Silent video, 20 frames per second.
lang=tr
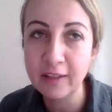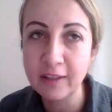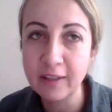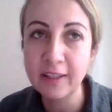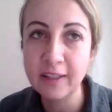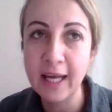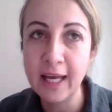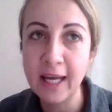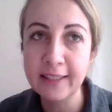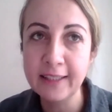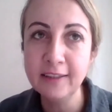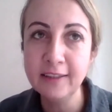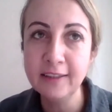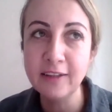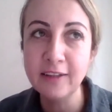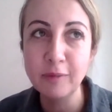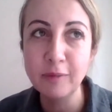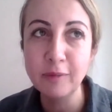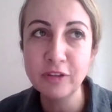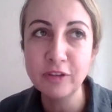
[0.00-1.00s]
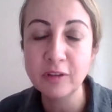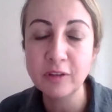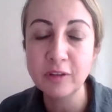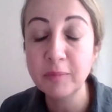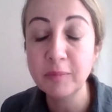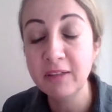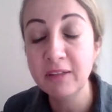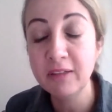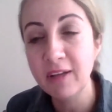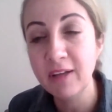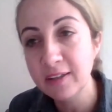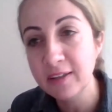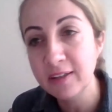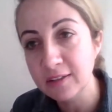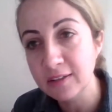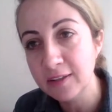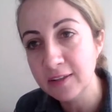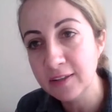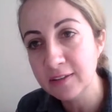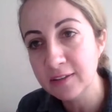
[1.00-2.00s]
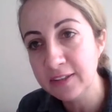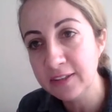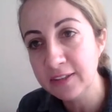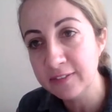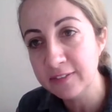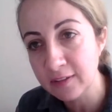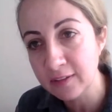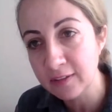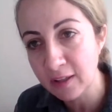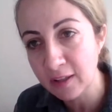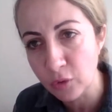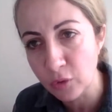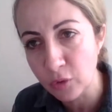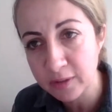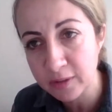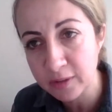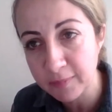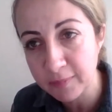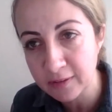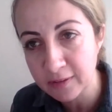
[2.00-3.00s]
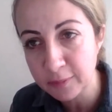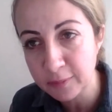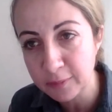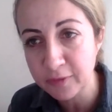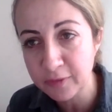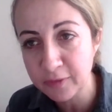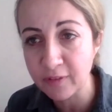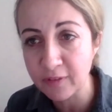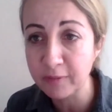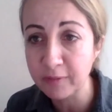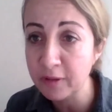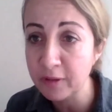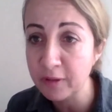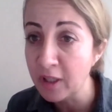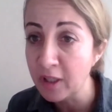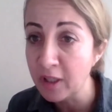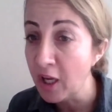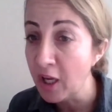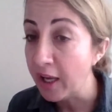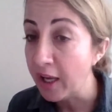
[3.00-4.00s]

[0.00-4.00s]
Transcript: Yani kendileri derme çatma evlerde kalan insanlar, öğretmenlerimiz var ve